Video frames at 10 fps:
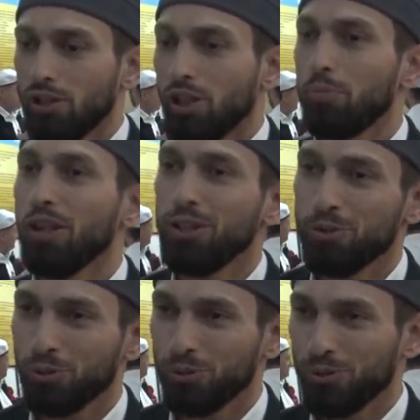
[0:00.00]
терпели
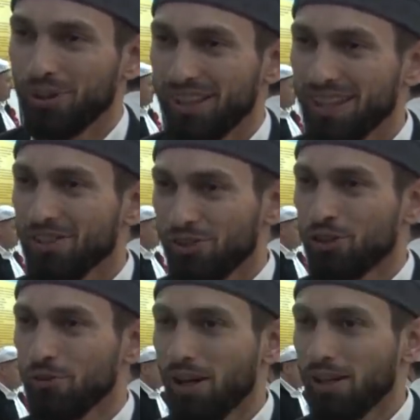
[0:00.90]
друг друга, да,
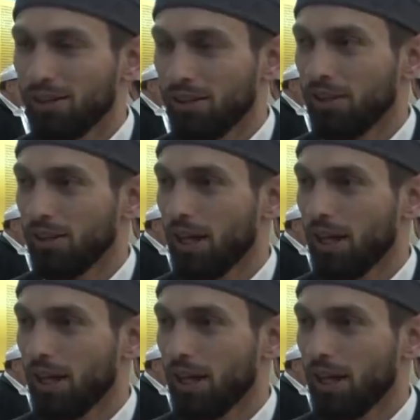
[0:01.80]
живя э,